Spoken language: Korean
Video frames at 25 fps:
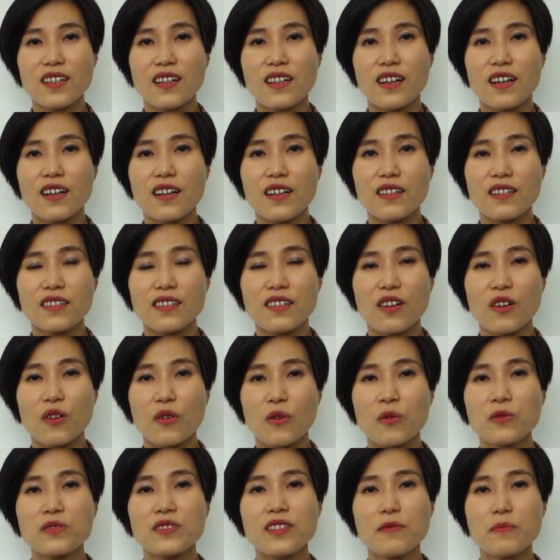아
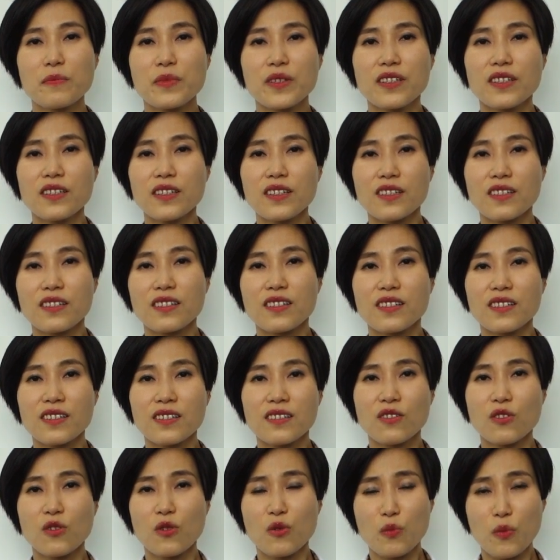어차피
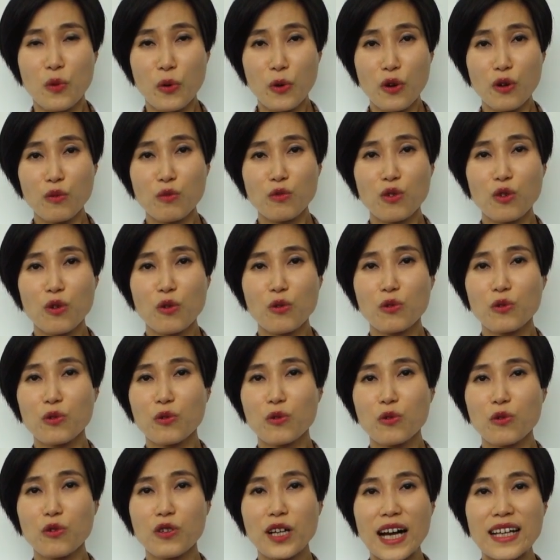어, 보형물
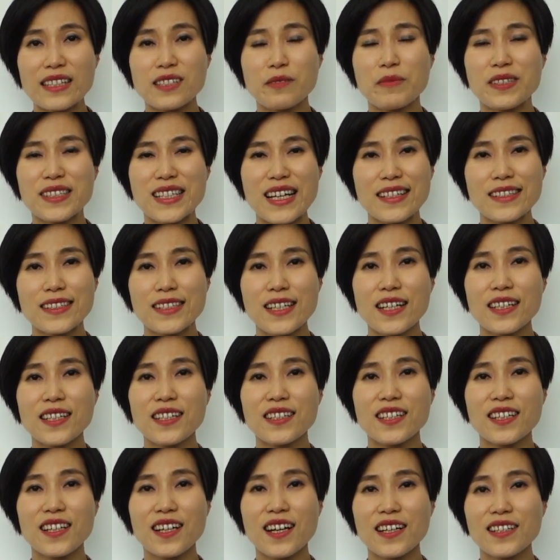넣고 가슴이
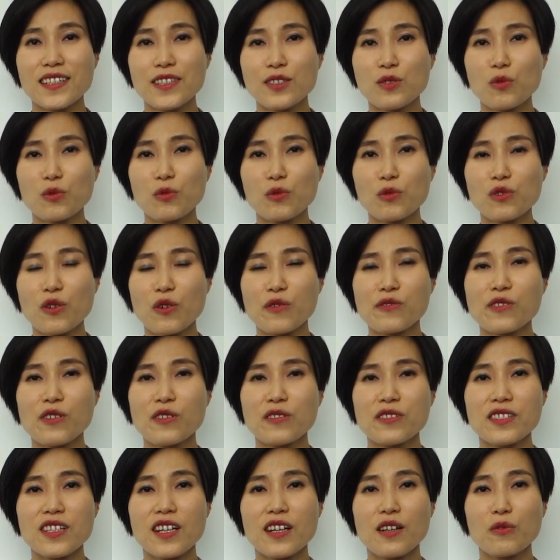짝짝이니까 이쪽도
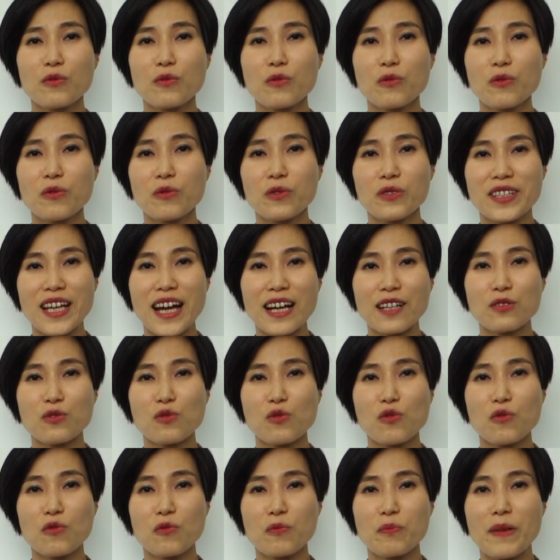전절제하고
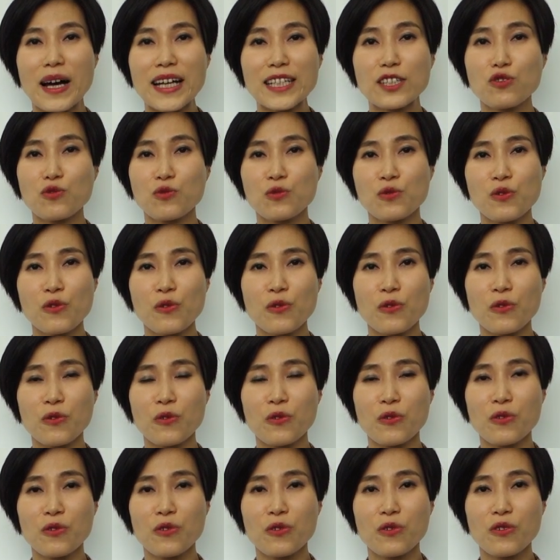양쪽 맞추죠.
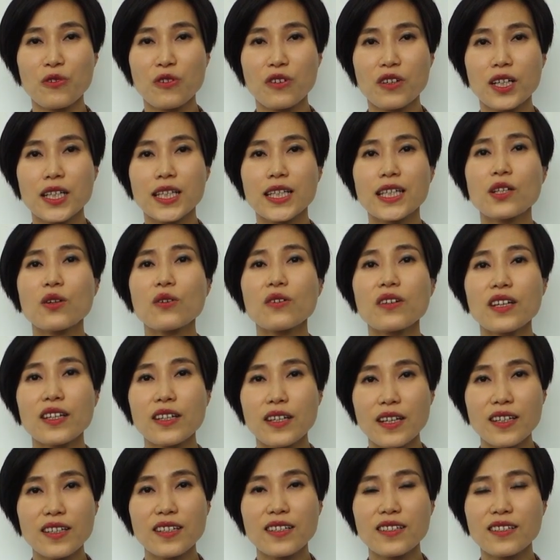이렇게
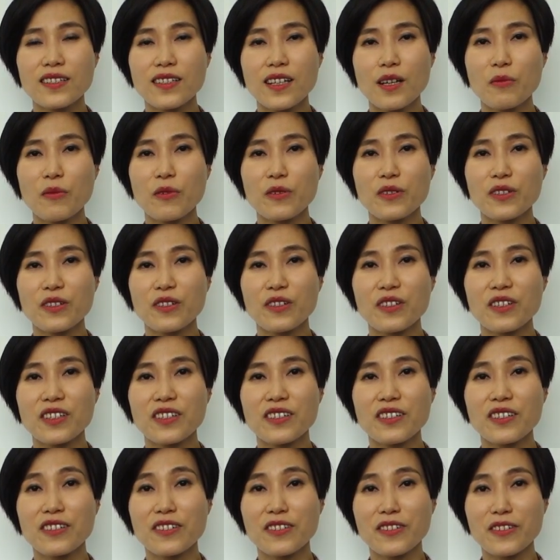얘기를 해버린
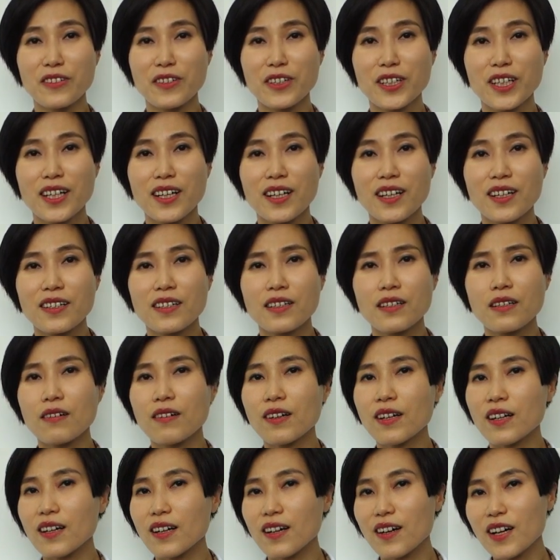거예요.
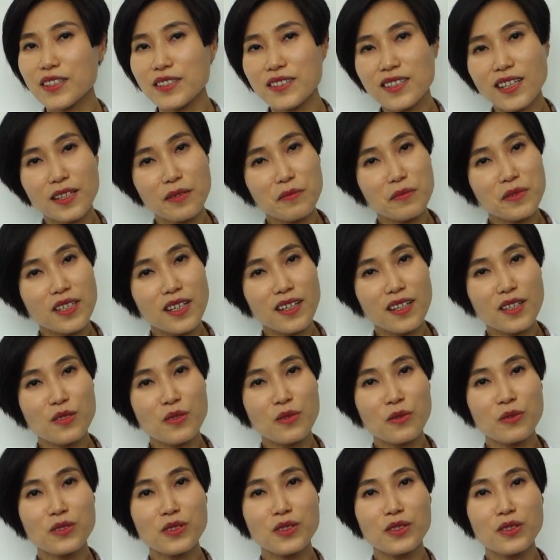그러니까 환자
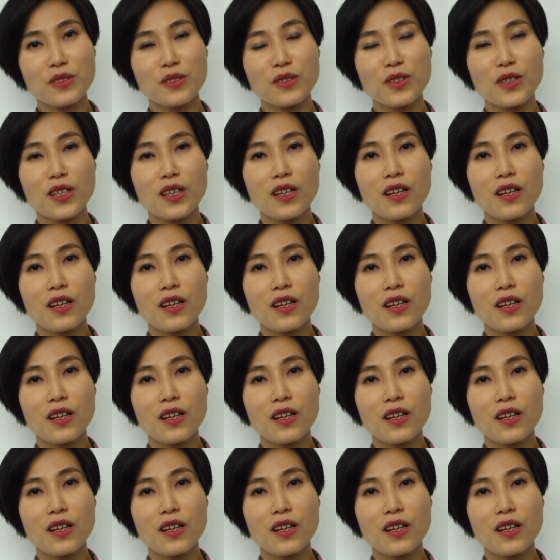입장에서는